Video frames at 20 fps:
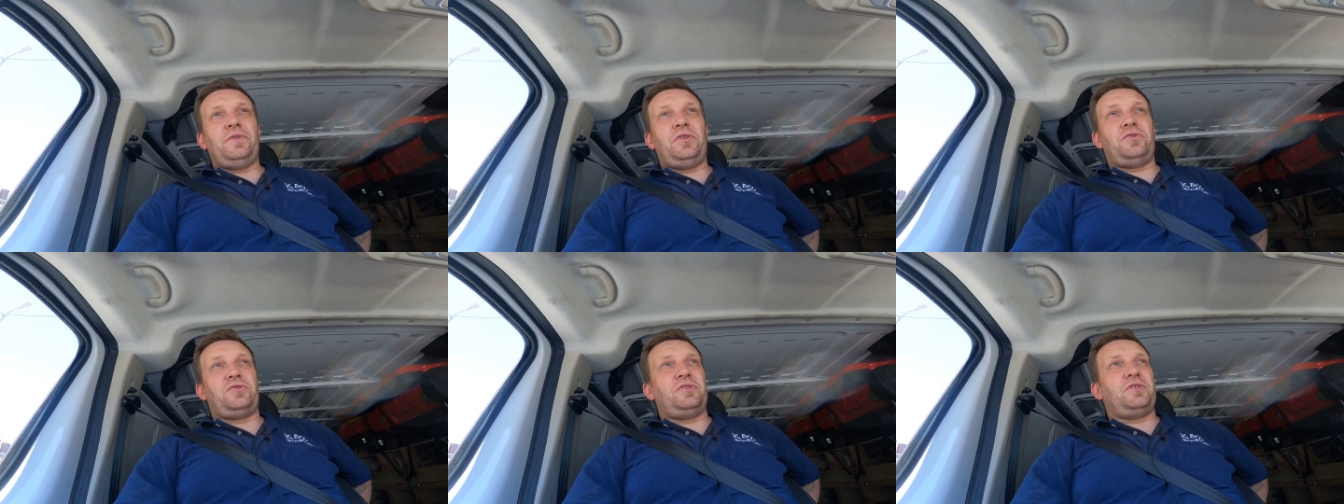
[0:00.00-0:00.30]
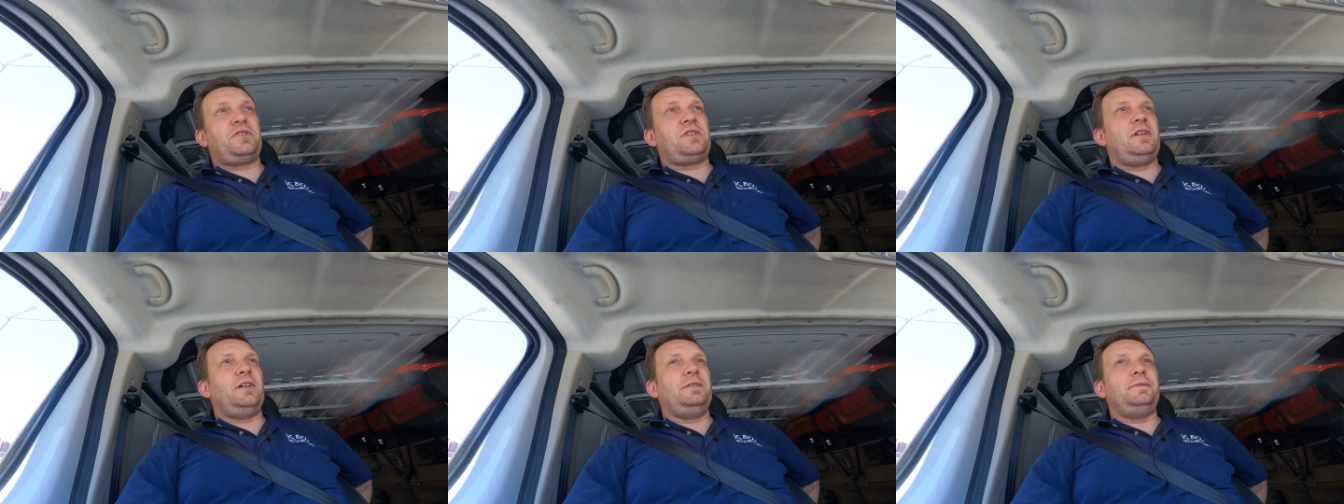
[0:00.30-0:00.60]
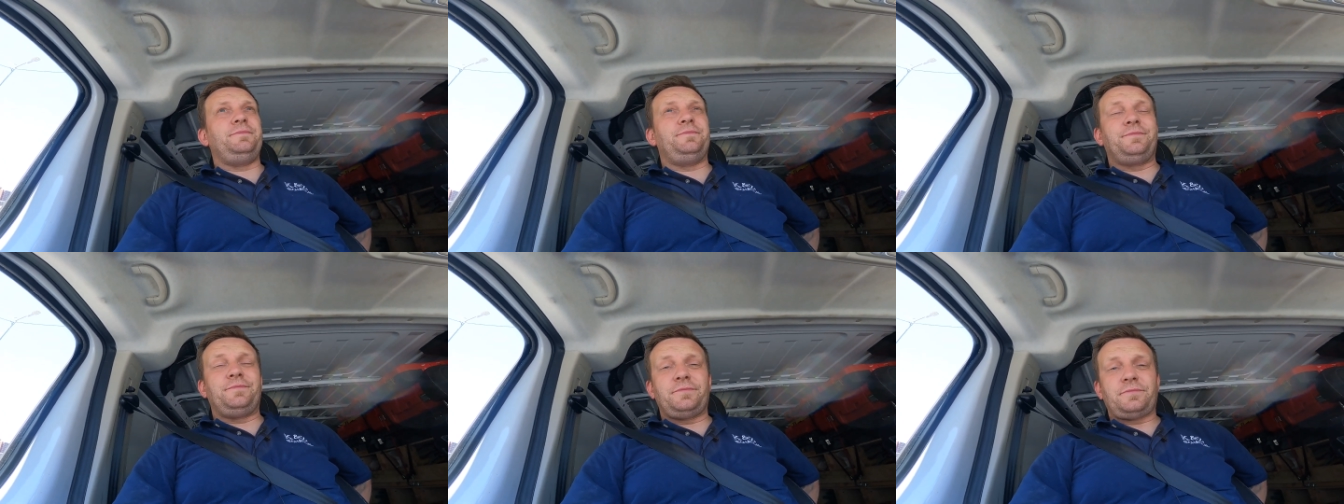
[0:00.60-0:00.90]

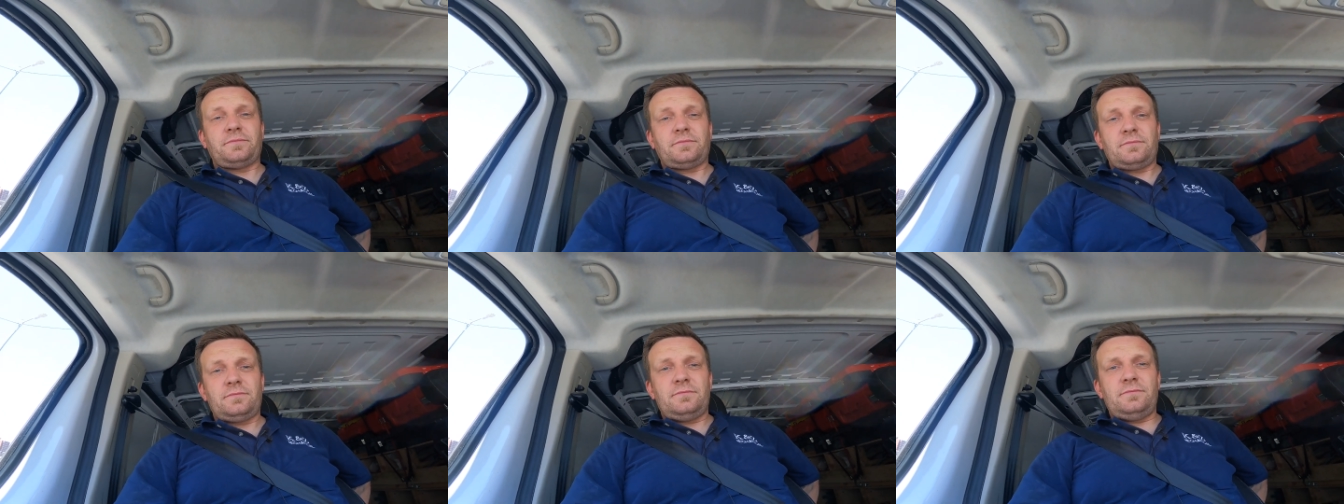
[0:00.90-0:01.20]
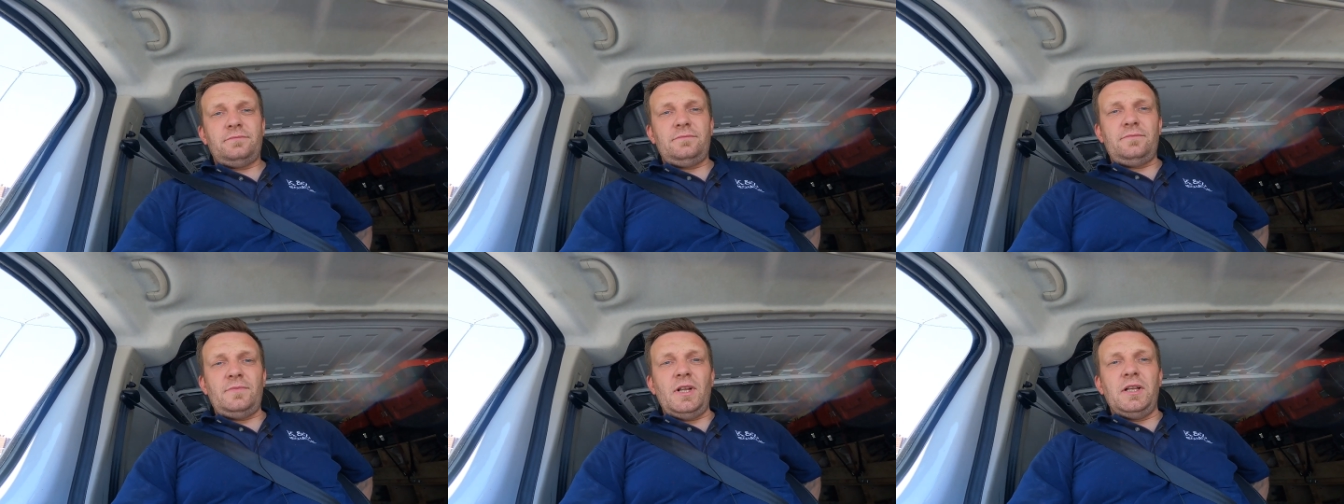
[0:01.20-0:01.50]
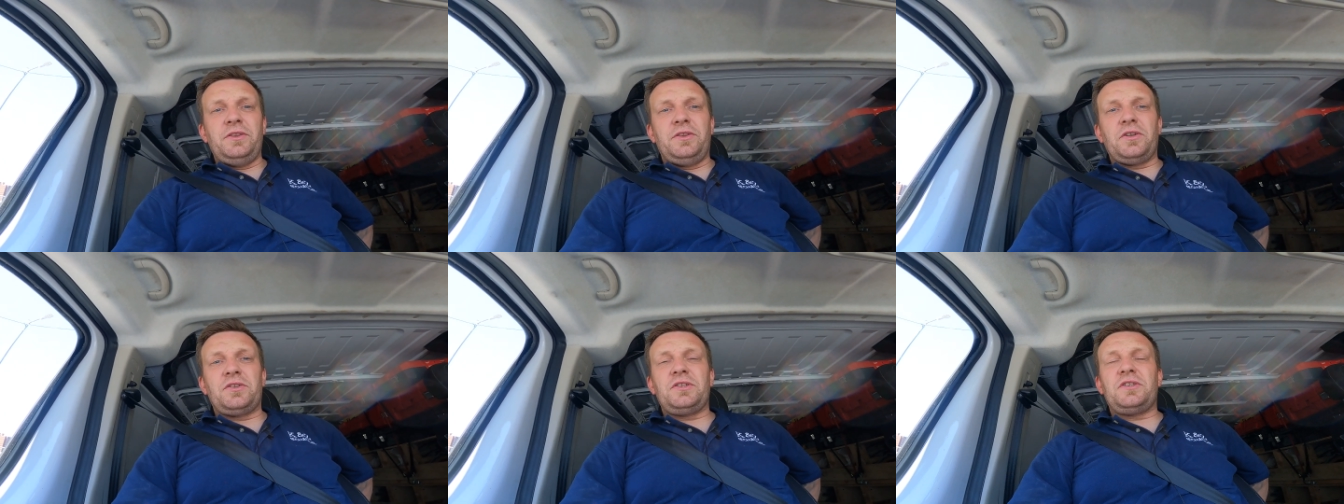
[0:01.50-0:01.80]
Troszeczkę,
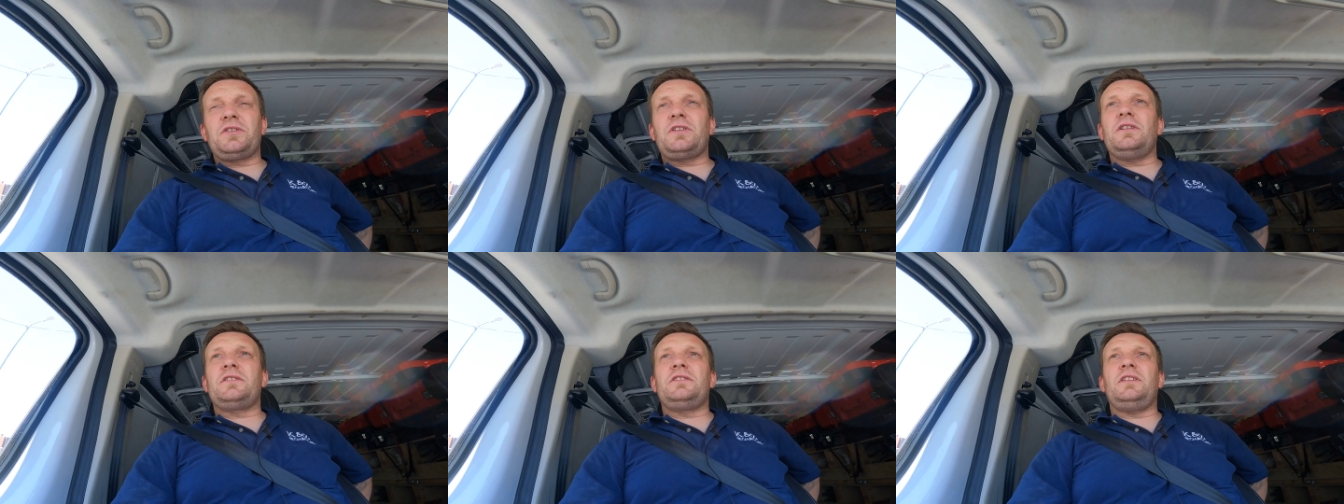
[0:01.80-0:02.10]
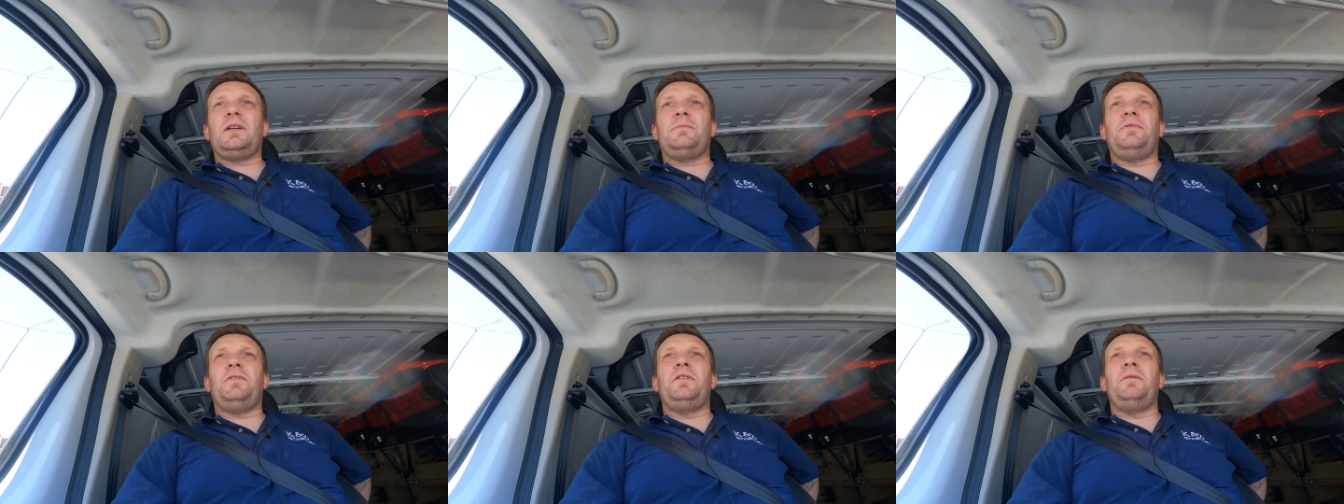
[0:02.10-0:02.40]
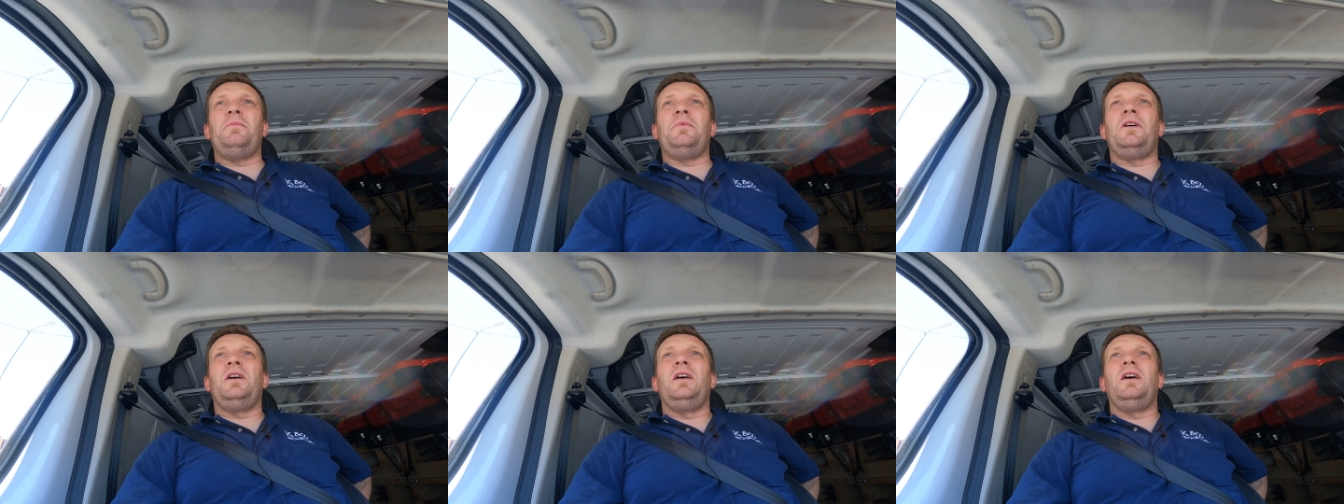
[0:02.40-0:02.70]
troszeczkę że tak
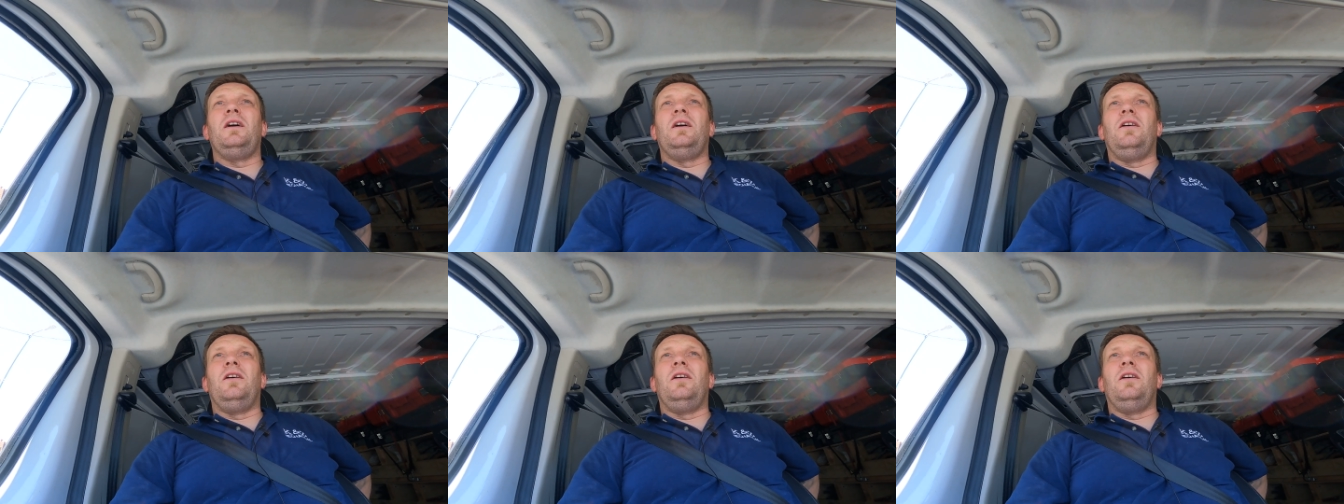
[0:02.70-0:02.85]
powiem,